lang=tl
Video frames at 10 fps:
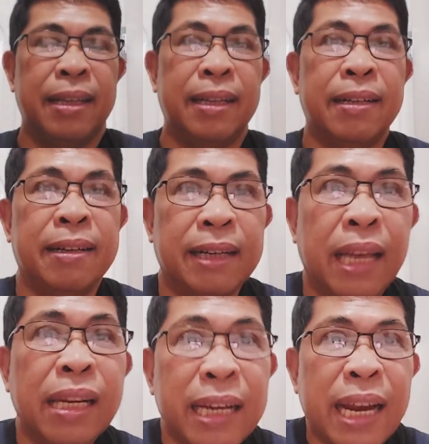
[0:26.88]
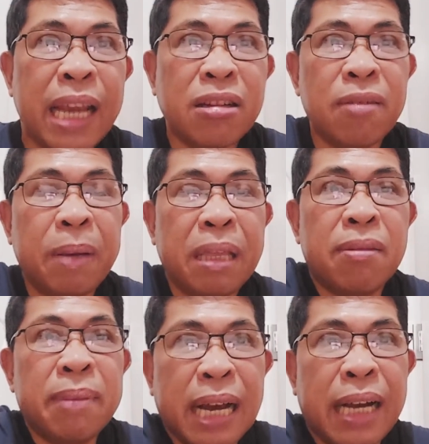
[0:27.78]
Uh, in relation po
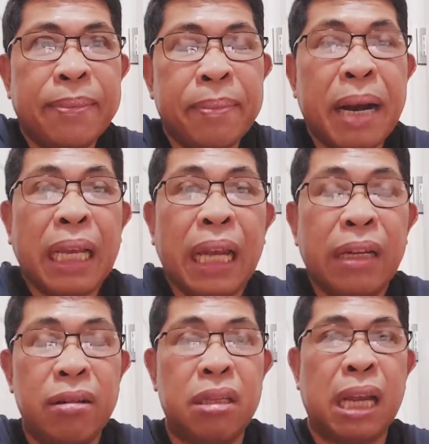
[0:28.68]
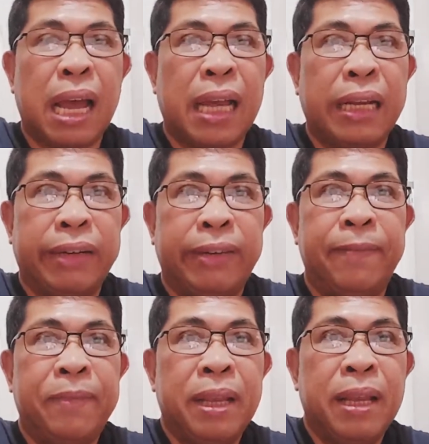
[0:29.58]
ito mga kababayan doon sa
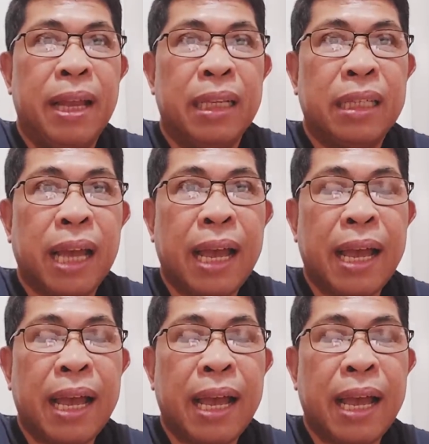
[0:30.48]
ano, sa